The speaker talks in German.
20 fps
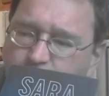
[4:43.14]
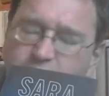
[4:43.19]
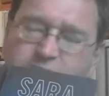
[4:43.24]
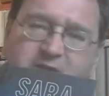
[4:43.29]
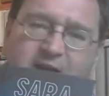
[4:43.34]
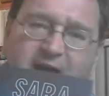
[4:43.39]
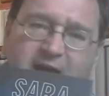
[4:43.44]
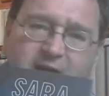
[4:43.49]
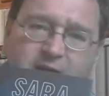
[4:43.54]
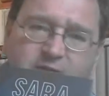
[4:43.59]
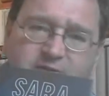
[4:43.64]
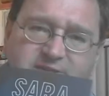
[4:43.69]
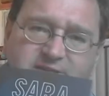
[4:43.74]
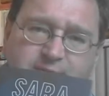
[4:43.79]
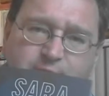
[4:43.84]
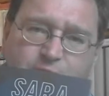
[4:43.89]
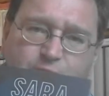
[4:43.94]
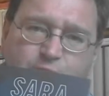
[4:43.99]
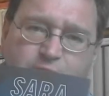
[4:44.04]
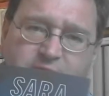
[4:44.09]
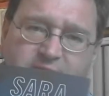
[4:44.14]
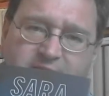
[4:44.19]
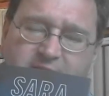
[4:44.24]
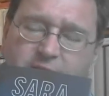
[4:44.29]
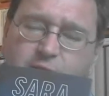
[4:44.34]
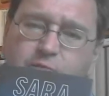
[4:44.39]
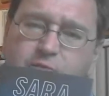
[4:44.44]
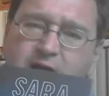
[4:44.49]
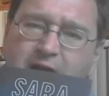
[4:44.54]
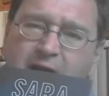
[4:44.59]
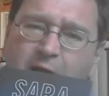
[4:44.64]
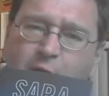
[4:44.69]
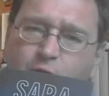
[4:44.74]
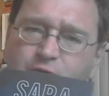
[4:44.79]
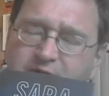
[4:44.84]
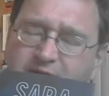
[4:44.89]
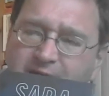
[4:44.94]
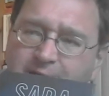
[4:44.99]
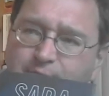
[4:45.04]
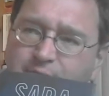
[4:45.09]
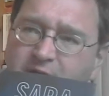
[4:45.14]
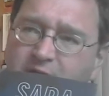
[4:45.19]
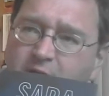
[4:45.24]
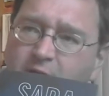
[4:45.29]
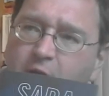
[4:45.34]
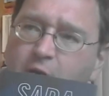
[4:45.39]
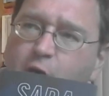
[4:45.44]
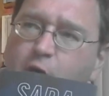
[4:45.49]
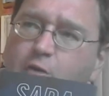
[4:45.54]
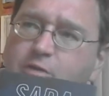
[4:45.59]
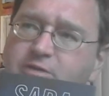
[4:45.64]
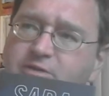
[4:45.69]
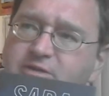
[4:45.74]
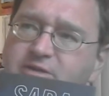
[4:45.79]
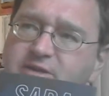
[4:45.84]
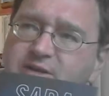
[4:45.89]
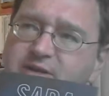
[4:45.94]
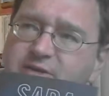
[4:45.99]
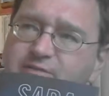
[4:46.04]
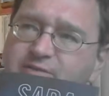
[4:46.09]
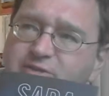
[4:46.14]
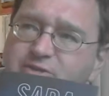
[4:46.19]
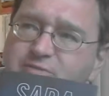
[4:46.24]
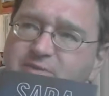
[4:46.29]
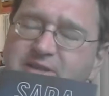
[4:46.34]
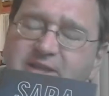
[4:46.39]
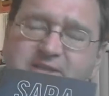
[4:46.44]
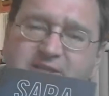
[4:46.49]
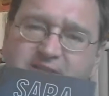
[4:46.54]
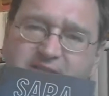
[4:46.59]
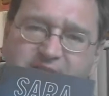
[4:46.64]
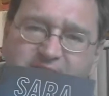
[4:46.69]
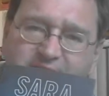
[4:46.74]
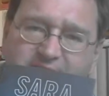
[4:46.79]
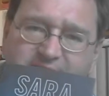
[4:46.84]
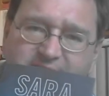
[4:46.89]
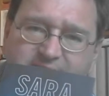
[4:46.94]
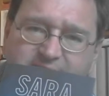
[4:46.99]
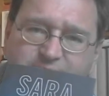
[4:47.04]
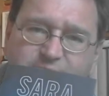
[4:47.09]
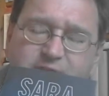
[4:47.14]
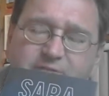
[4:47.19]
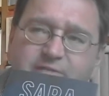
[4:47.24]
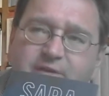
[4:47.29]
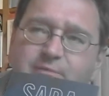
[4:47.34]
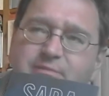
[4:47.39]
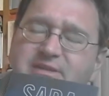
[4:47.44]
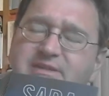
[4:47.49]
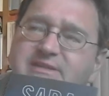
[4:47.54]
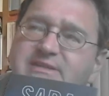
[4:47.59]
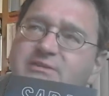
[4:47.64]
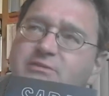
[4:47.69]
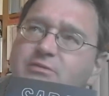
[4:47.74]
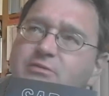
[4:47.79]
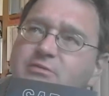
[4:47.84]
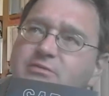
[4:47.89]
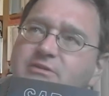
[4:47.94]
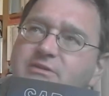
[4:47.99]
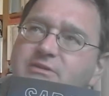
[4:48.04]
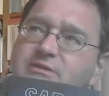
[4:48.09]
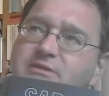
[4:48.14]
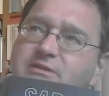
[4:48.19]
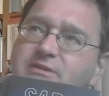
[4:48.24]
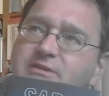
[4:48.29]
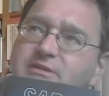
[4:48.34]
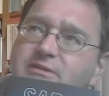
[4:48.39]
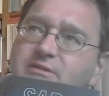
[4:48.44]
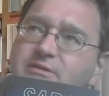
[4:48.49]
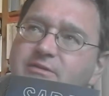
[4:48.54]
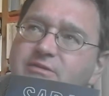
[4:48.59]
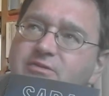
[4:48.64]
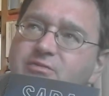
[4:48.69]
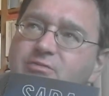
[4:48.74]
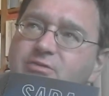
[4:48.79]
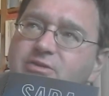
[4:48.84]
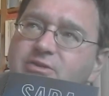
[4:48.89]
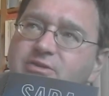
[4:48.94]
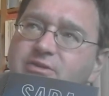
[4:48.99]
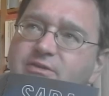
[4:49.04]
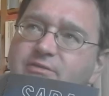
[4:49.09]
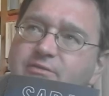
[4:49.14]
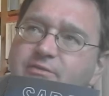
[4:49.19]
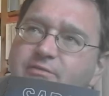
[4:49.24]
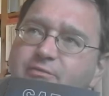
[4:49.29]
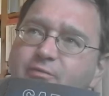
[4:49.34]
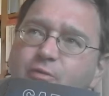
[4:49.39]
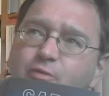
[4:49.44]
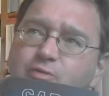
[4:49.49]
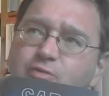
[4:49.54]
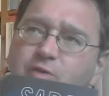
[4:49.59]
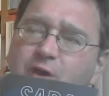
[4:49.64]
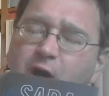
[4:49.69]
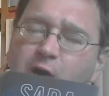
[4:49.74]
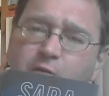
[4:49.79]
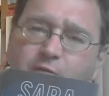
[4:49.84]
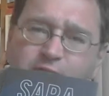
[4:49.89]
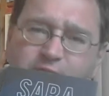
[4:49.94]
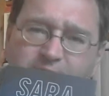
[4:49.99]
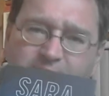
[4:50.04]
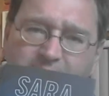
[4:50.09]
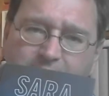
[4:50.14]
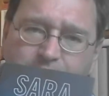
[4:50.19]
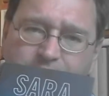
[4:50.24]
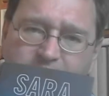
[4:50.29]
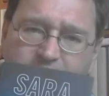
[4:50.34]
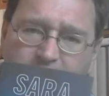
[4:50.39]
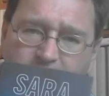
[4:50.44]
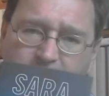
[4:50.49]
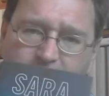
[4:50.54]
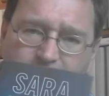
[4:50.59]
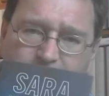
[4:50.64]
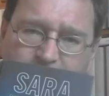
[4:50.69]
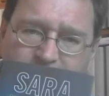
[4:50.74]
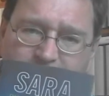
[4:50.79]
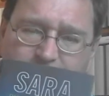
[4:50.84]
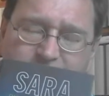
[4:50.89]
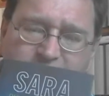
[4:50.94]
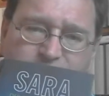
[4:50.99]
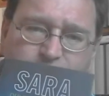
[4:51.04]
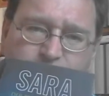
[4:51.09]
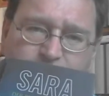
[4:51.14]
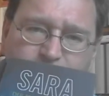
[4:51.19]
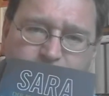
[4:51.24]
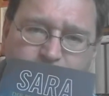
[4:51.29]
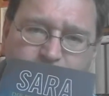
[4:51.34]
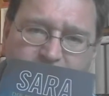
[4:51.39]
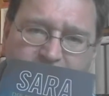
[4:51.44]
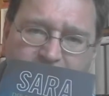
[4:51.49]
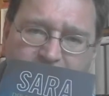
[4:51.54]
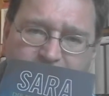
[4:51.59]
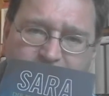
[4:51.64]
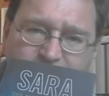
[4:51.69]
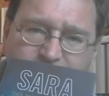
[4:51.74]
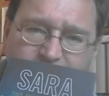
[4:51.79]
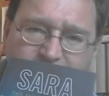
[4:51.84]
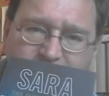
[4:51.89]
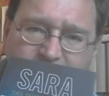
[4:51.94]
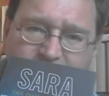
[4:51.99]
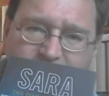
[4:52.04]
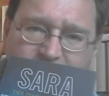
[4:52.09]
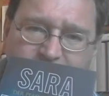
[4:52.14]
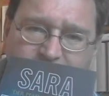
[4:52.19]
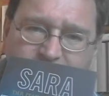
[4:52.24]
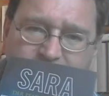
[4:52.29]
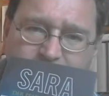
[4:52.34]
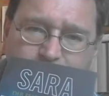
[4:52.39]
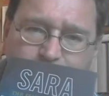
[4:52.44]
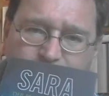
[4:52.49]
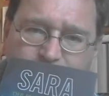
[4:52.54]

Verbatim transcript: total aus dem Ruder. Der Junge haut ab und äh, verschwindet in den Wäldern, wird vermisst und äh, durch Fotoaufnahmen von einem Naturfotografen, der